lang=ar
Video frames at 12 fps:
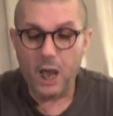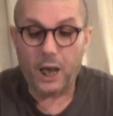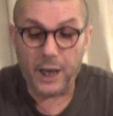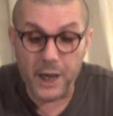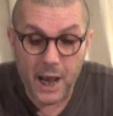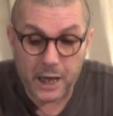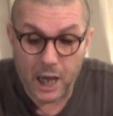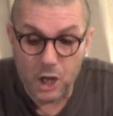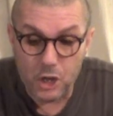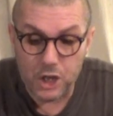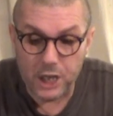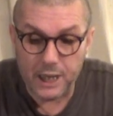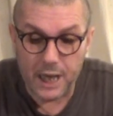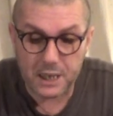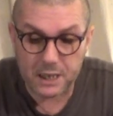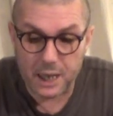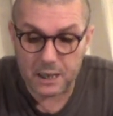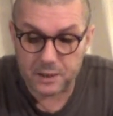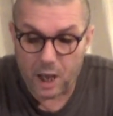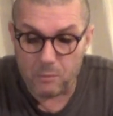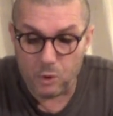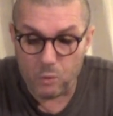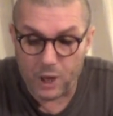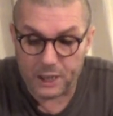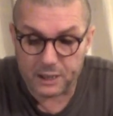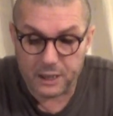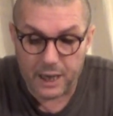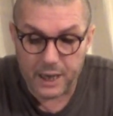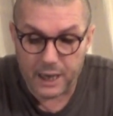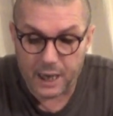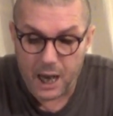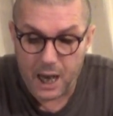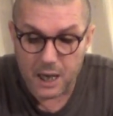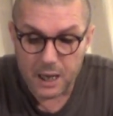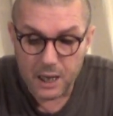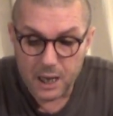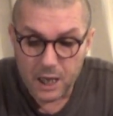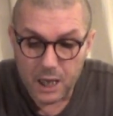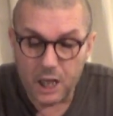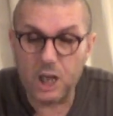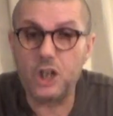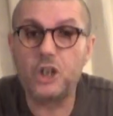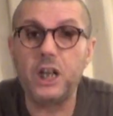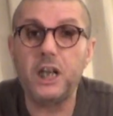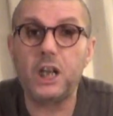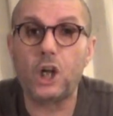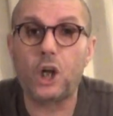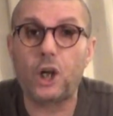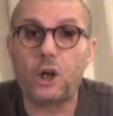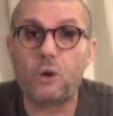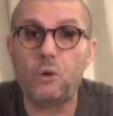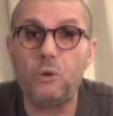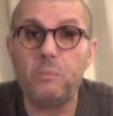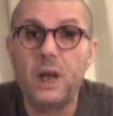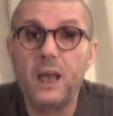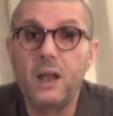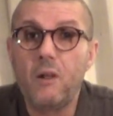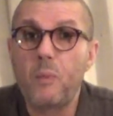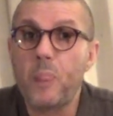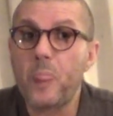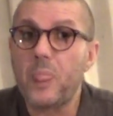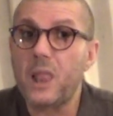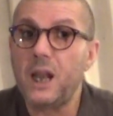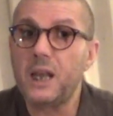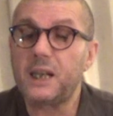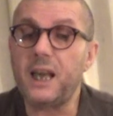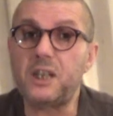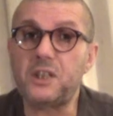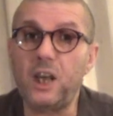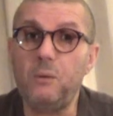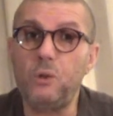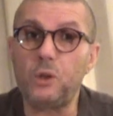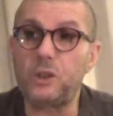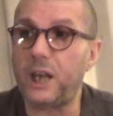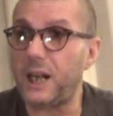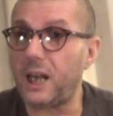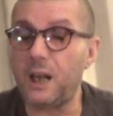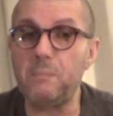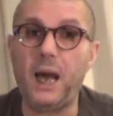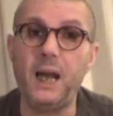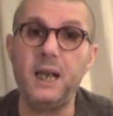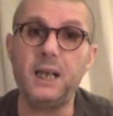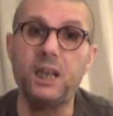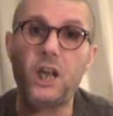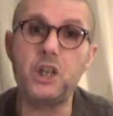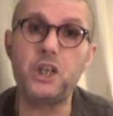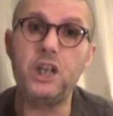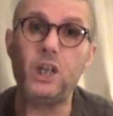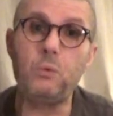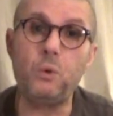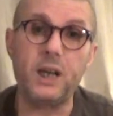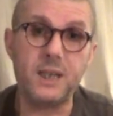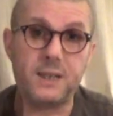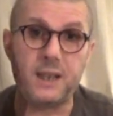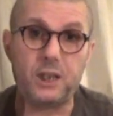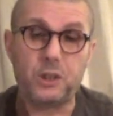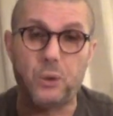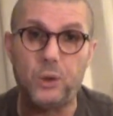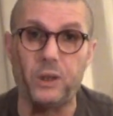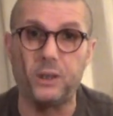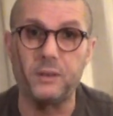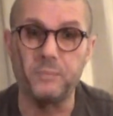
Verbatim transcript: هنا كاين شي ناس كيستعملوا واحد الطريقه الجني الخروب كيستعملوا الطريقه بحال اللي كيجنيو الزيتون